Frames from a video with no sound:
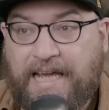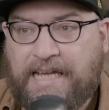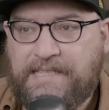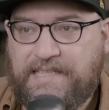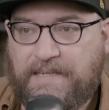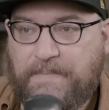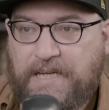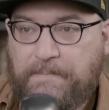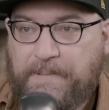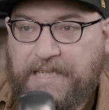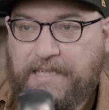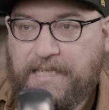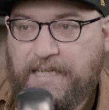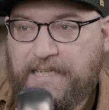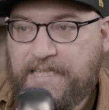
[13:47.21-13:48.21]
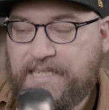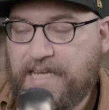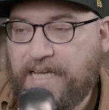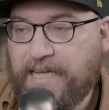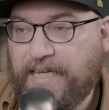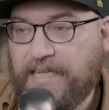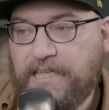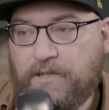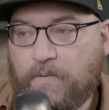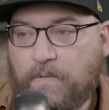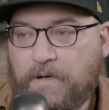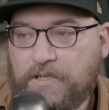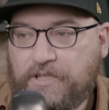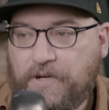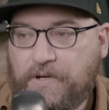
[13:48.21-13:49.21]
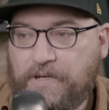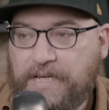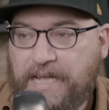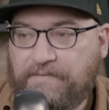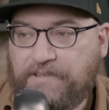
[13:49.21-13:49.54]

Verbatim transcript: à 10 000 pieds dans les airs, il croise un